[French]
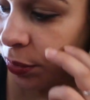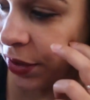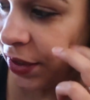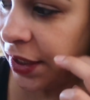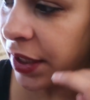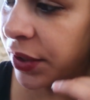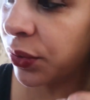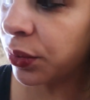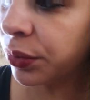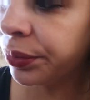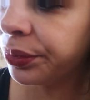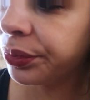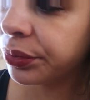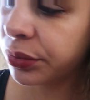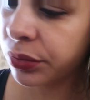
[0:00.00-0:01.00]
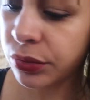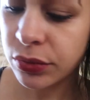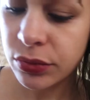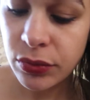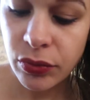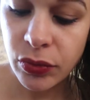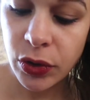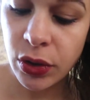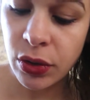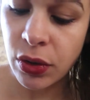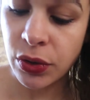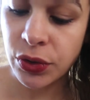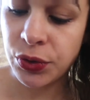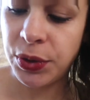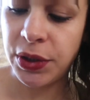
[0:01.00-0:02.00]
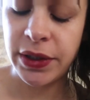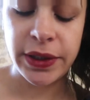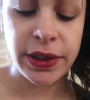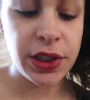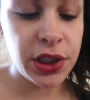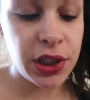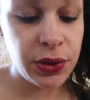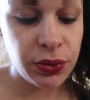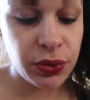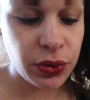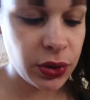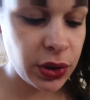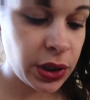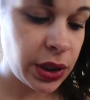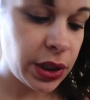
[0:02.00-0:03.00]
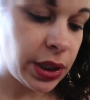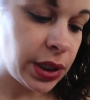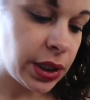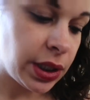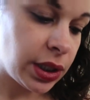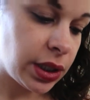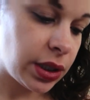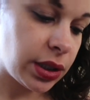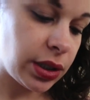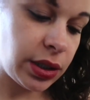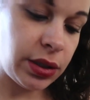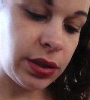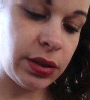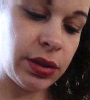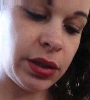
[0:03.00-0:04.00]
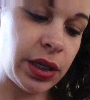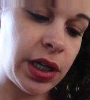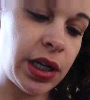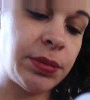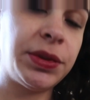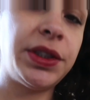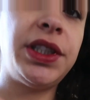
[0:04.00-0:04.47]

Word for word: un petit garçon. Ensuite, j'ai eu euh, un